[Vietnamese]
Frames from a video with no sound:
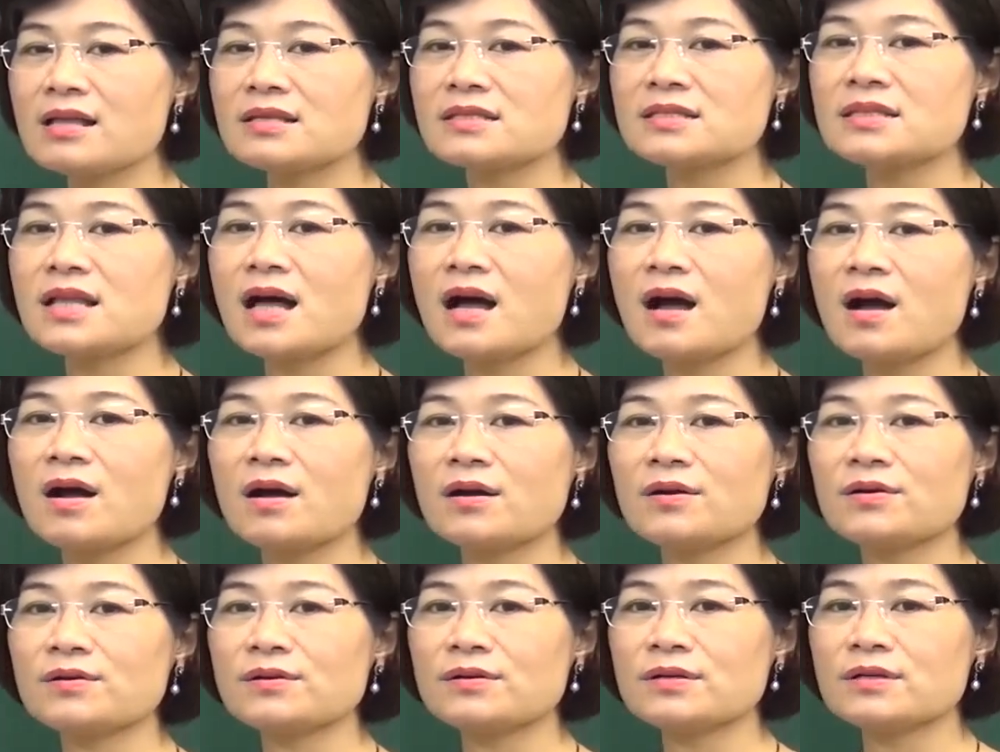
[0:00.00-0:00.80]

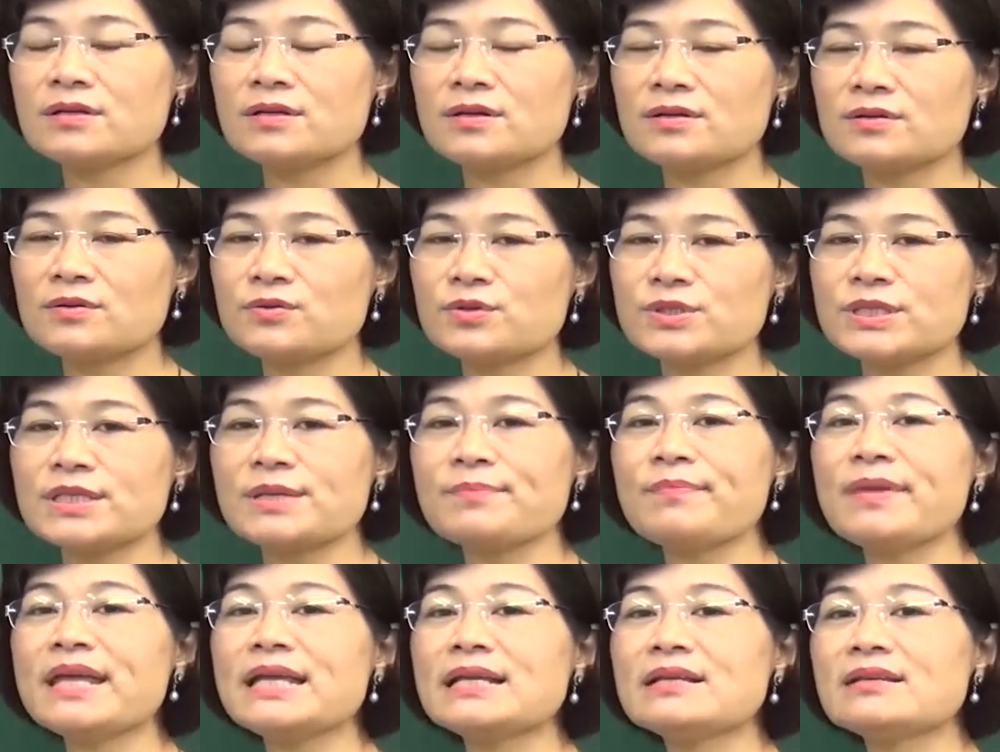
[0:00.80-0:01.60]
do Hồ Chí
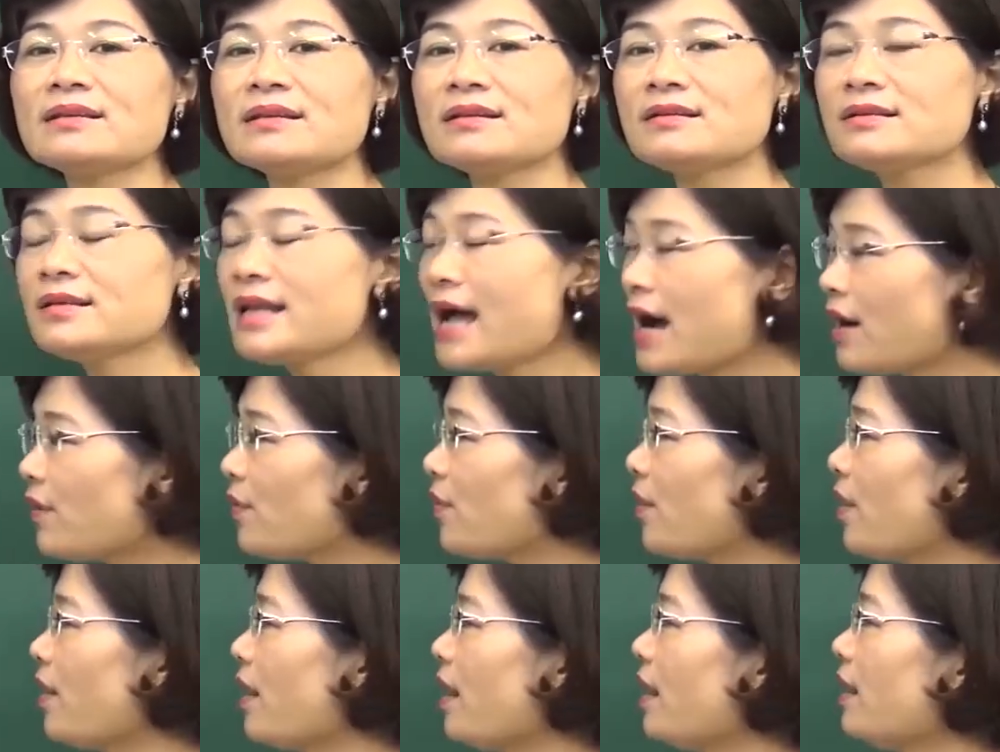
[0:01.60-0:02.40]
Minh đứng đầu
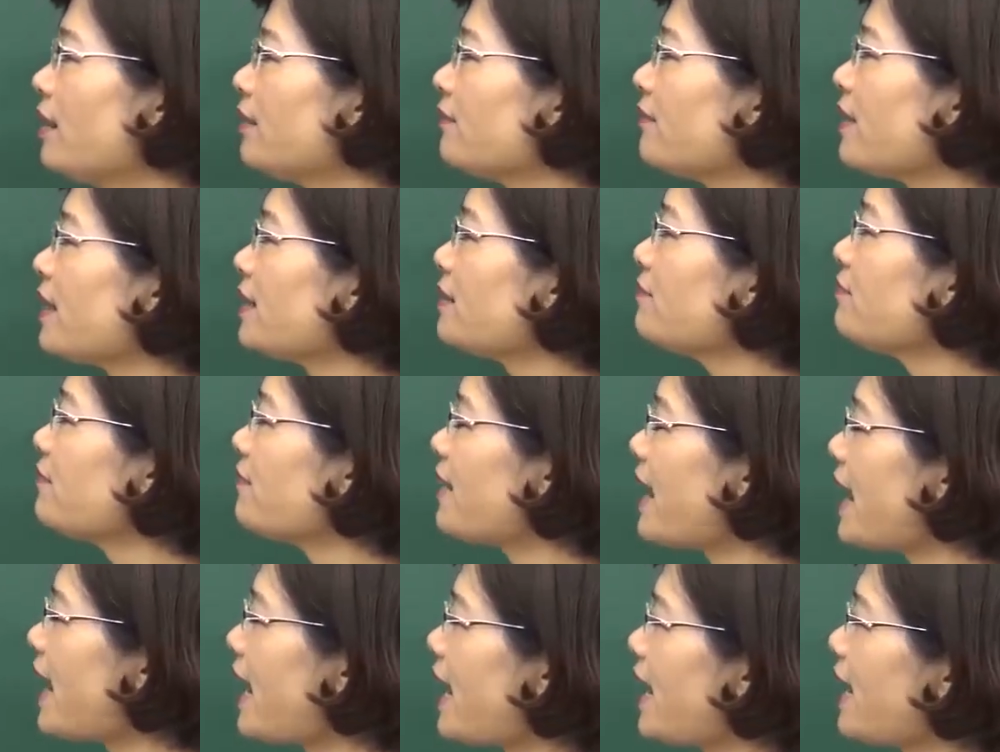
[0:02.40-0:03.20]
đấy
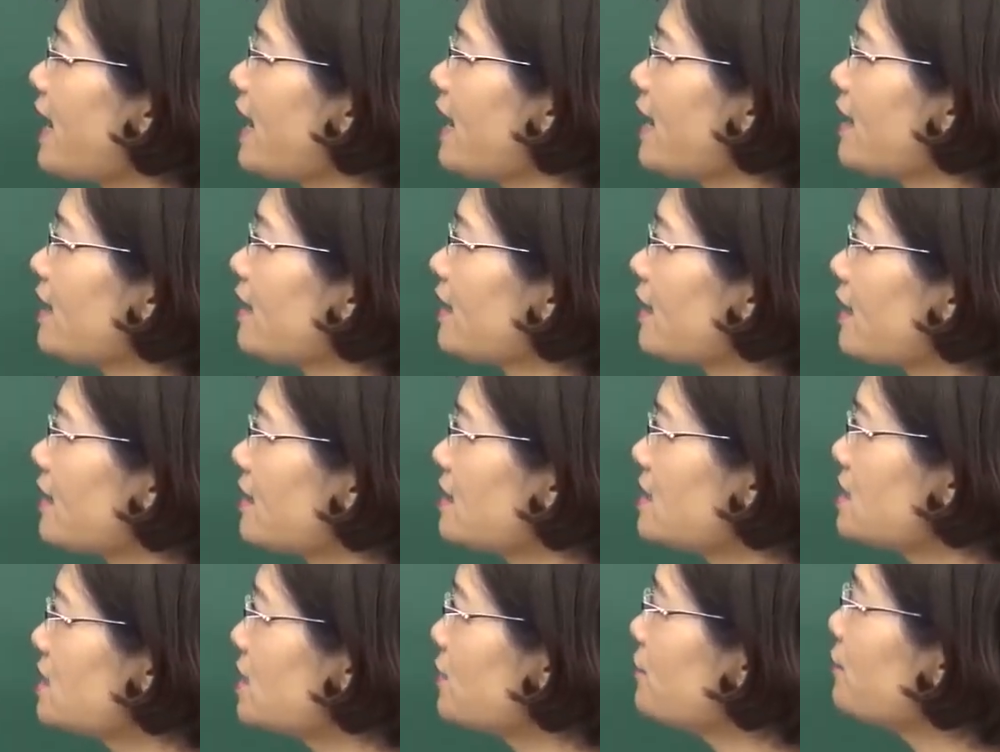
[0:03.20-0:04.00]
và cái
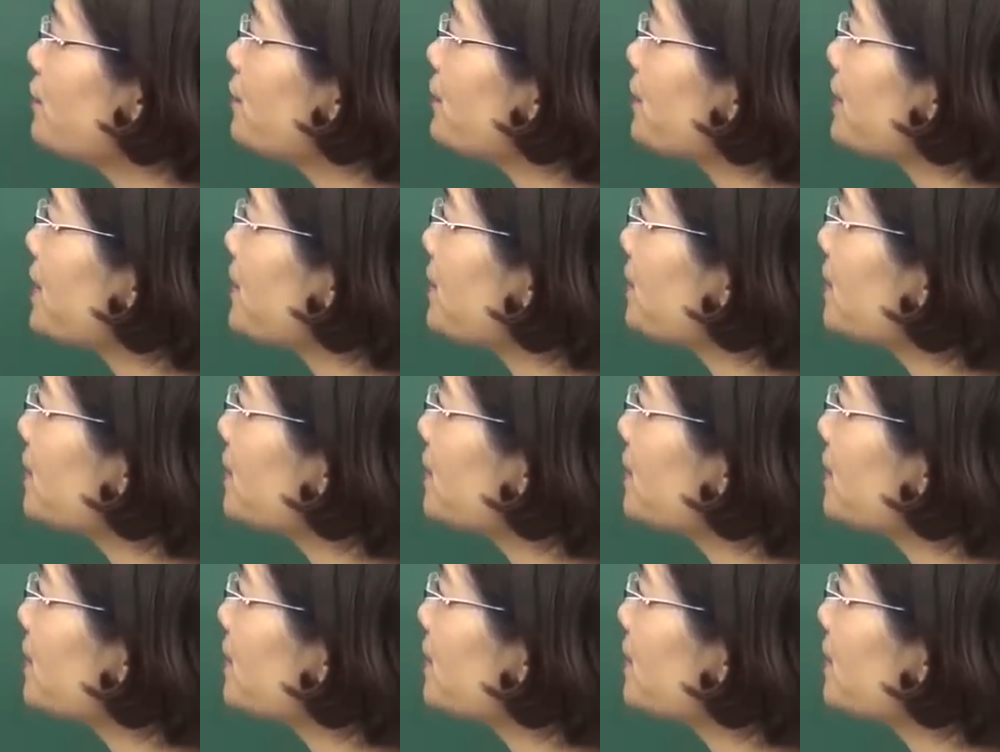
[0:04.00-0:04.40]
chính phủ đầu